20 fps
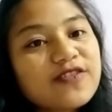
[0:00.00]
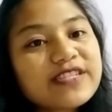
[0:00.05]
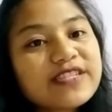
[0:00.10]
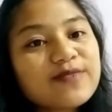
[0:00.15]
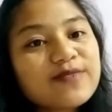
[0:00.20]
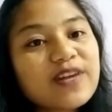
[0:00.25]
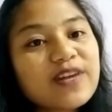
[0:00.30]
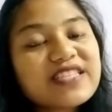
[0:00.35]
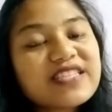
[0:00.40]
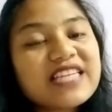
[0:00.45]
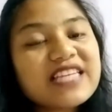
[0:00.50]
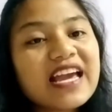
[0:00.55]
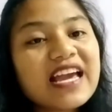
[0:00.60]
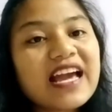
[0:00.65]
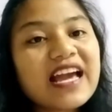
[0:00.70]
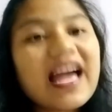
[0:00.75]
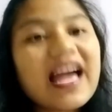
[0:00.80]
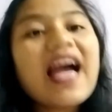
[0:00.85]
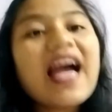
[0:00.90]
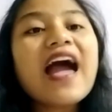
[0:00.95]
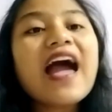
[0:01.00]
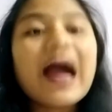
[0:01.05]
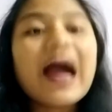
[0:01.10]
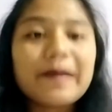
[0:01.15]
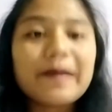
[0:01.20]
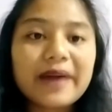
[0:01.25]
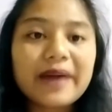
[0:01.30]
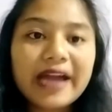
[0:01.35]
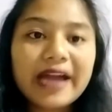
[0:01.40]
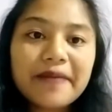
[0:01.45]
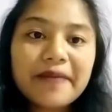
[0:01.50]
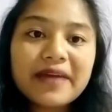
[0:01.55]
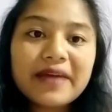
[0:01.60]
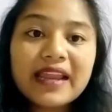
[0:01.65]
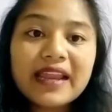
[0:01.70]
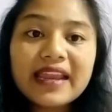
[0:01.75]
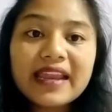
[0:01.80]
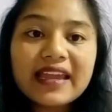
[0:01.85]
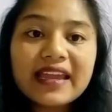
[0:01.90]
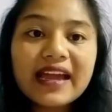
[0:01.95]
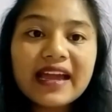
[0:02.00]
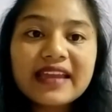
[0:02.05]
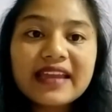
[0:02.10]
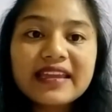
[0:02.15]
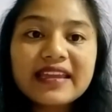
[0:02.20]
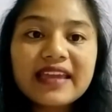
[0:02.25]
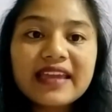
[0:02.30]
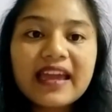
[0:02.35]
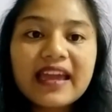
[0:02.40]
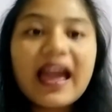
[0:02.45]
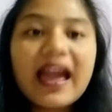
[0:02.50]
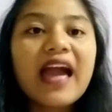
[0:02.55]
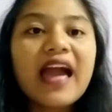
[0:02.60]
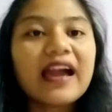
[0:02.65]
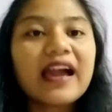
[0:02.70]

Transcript: semuanya Apa kabar adik-adik?